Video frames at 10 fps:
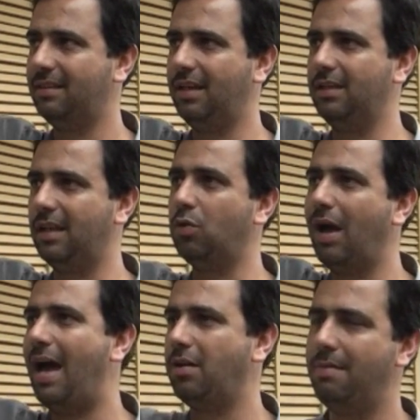que eles
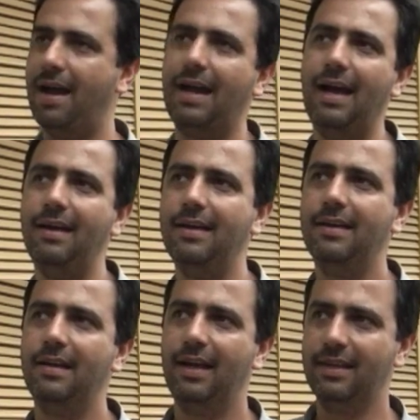alugaram em BH,
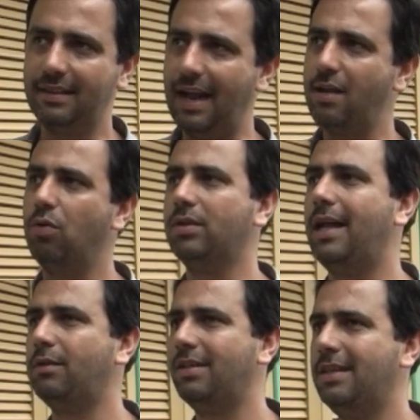entraram em
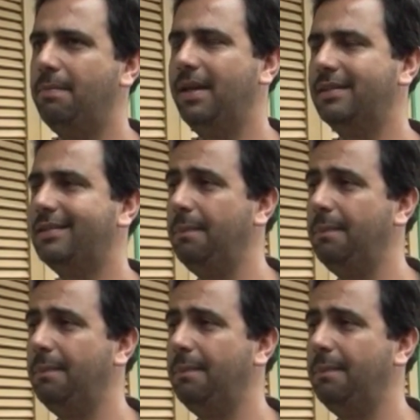contato com essa empresa.